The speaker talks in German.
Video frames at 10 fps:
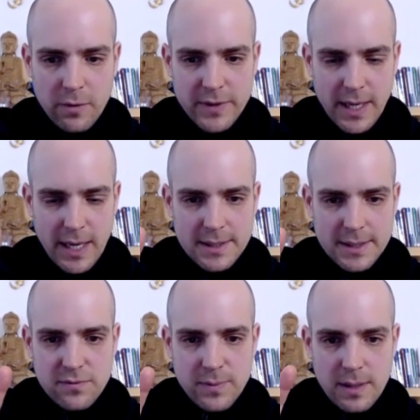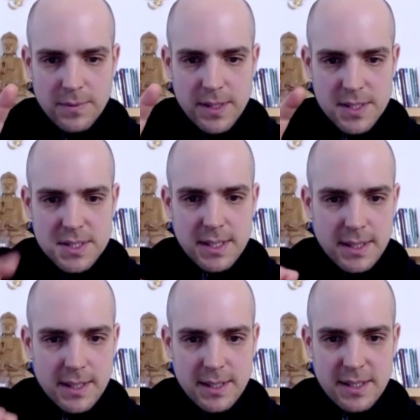Auf der relativen Ebene ist da
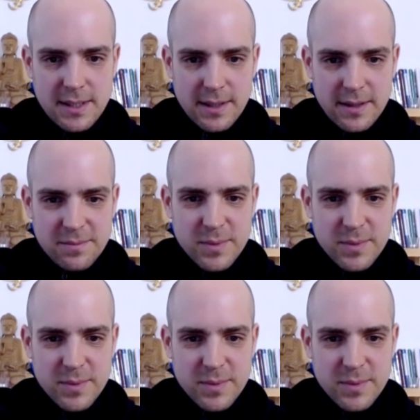Regina